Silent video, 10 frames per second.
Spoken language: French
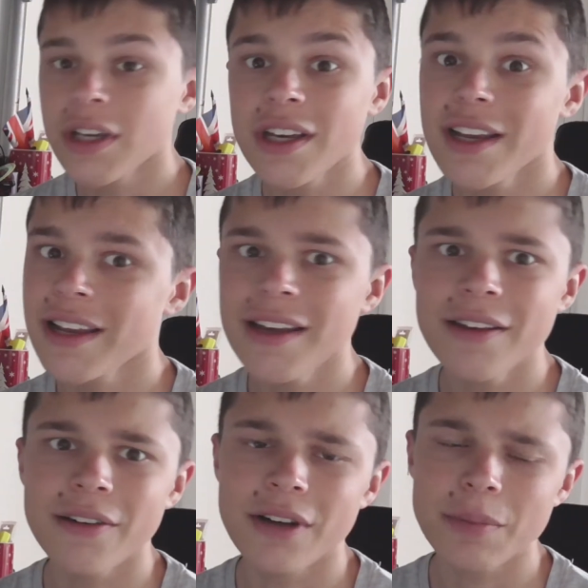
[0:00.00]
il
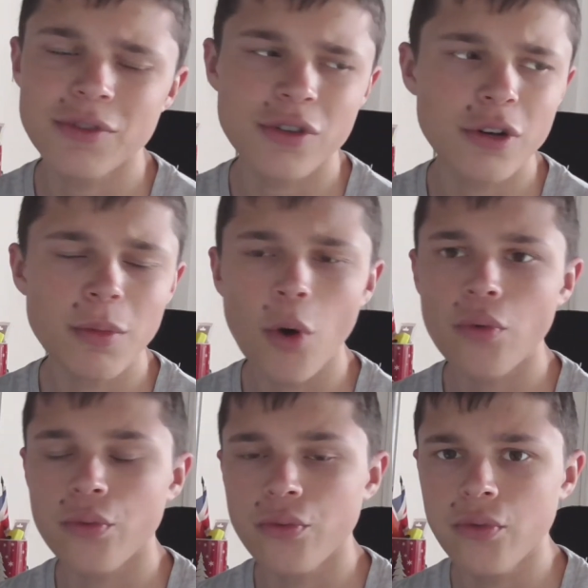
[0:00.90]
est euh, absolument
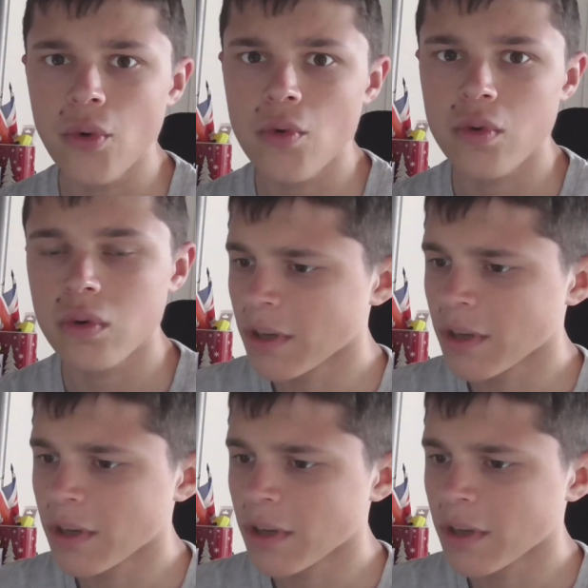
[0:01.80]
fou.